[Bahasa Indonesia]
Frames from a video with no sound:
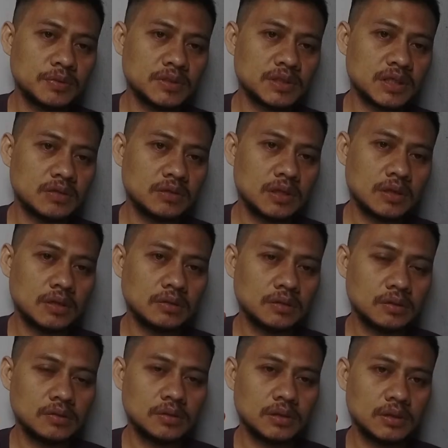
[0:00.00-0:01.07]
sekali udah
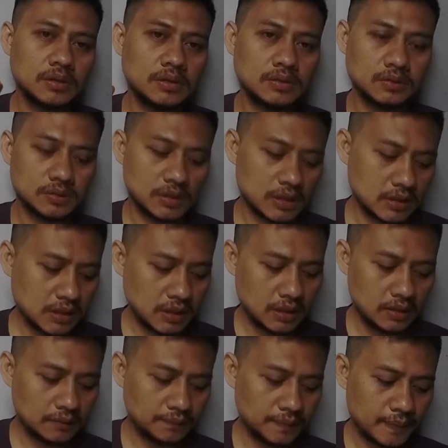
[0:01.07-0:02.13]
kotor juga dicuci
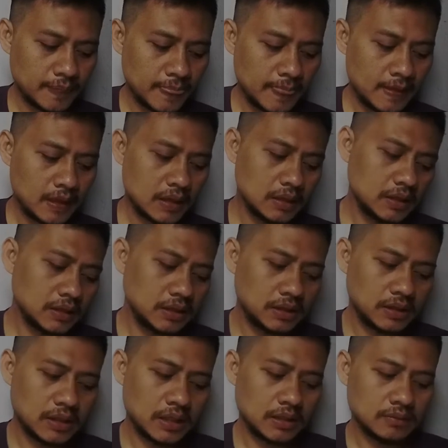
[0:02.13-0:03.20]
aja ya karena
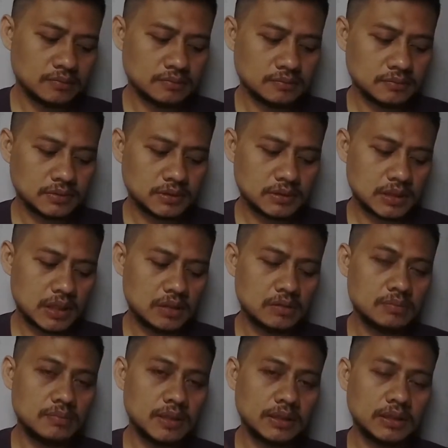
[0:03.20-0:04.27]
di dalam
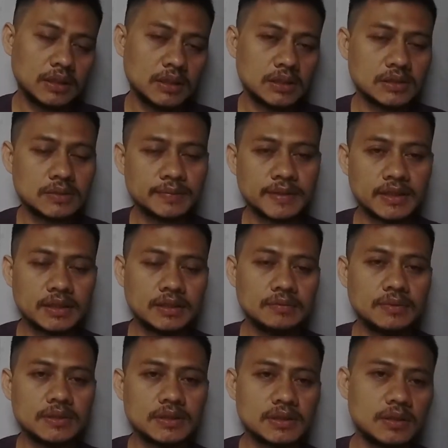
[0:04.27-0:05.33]
sarung bantal dan spray ini
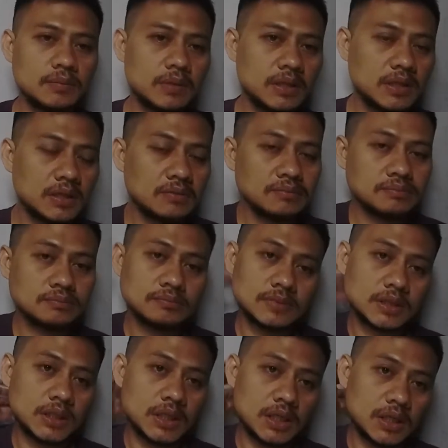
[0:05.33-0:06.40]
biasanya banyak
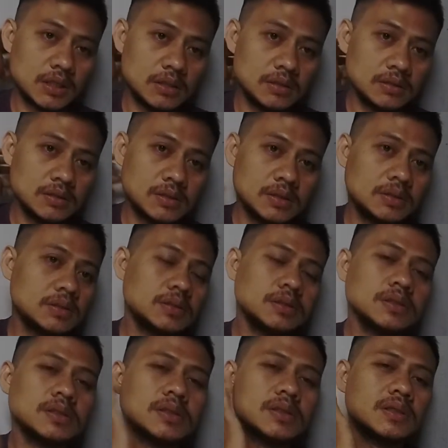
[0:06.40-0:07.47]
minyak
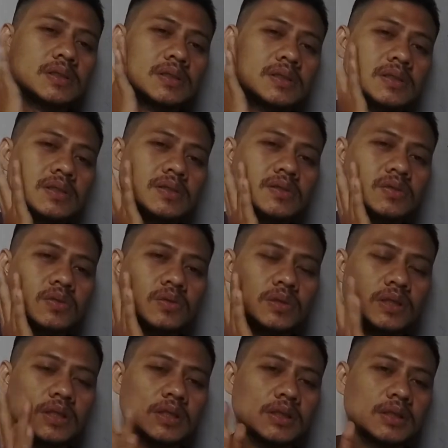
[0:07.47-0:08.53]
uh,
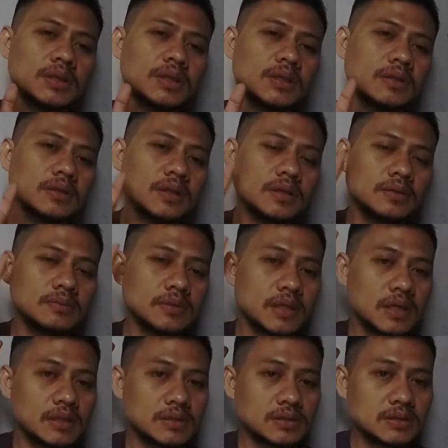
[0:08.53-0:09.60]
kulit ya
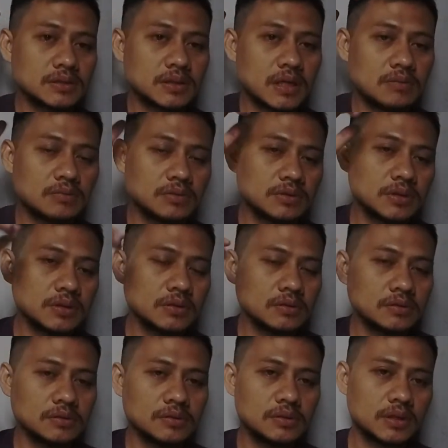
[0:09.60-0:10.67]
bekas rambut itu
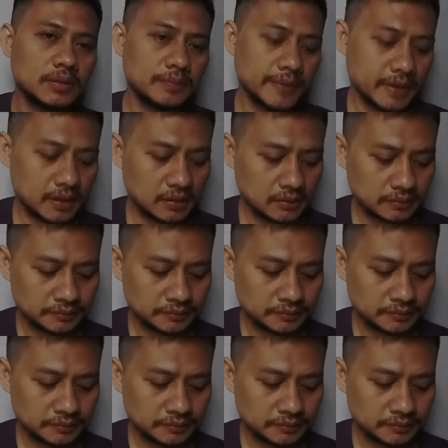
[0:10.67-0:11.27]
nempel